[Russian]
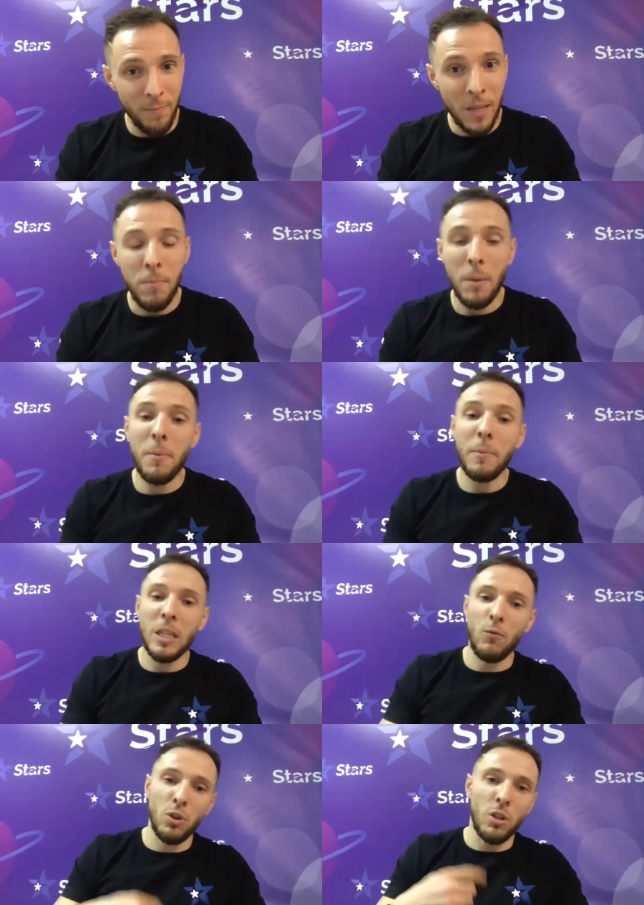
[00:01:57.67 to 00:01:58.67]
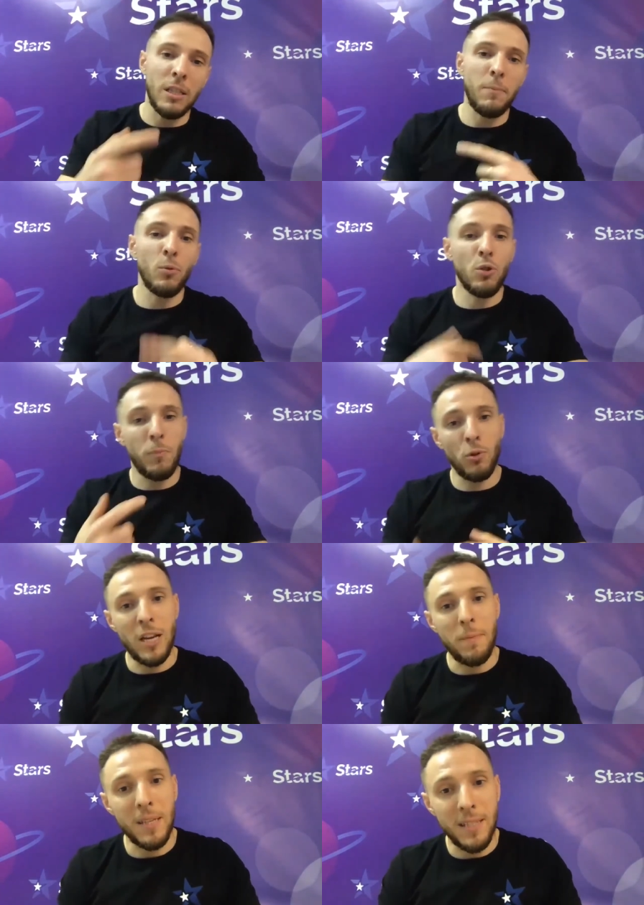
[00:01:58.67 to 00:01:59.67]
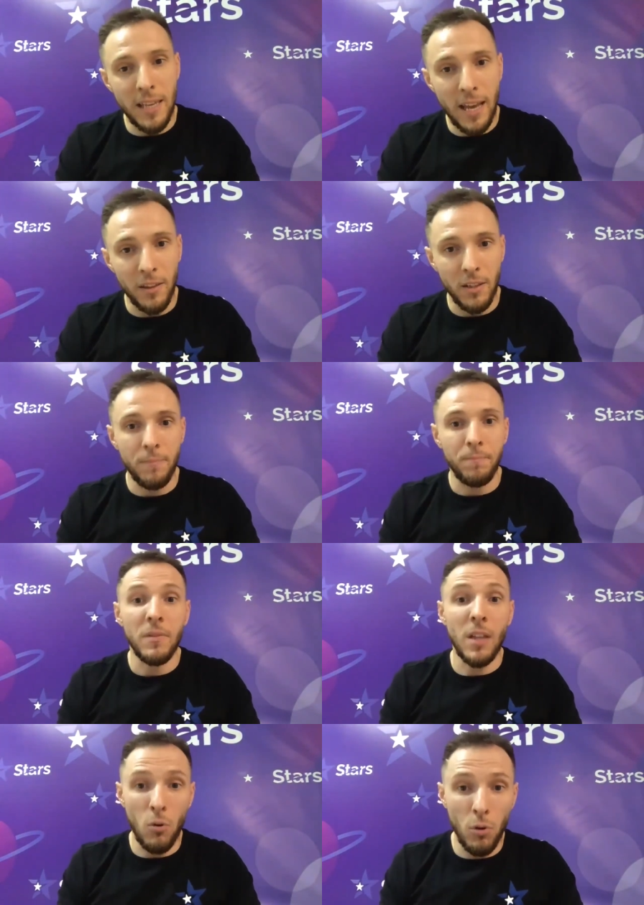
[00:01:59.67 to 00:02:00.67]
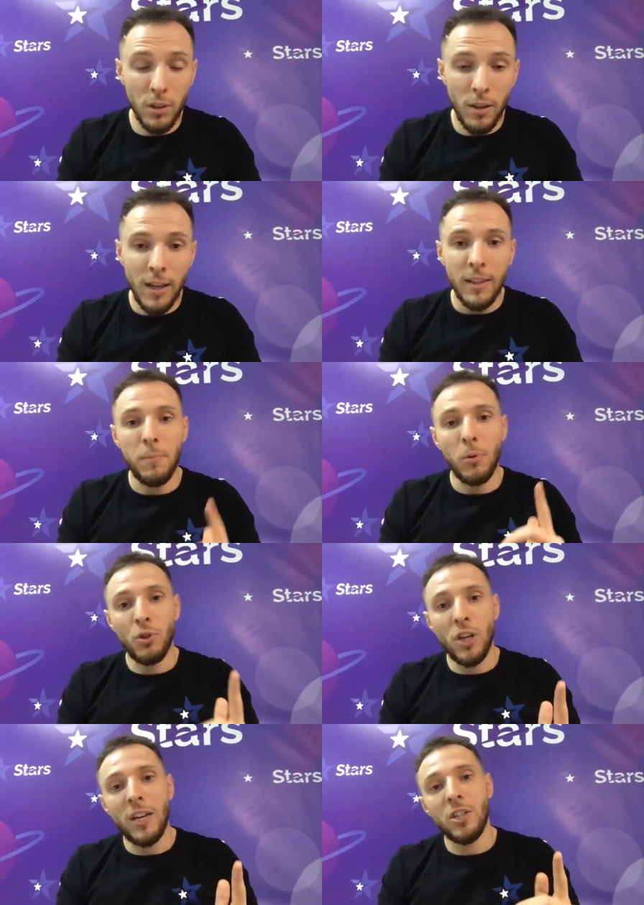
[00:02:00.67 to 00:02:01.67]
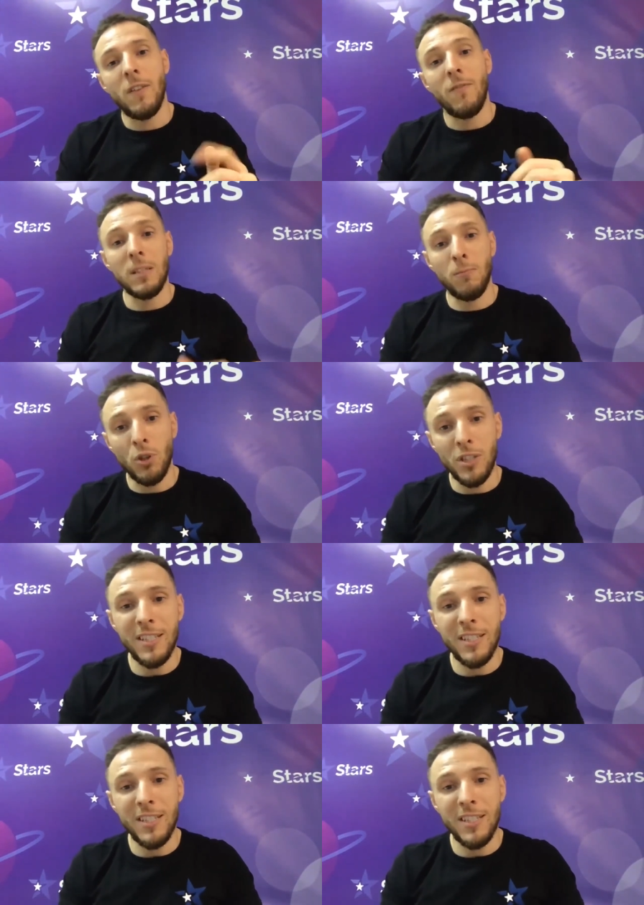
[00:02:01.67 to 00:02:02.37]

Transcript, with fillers: Помимо того, что ты будешь получать постоянный доход, ты получаешь возможность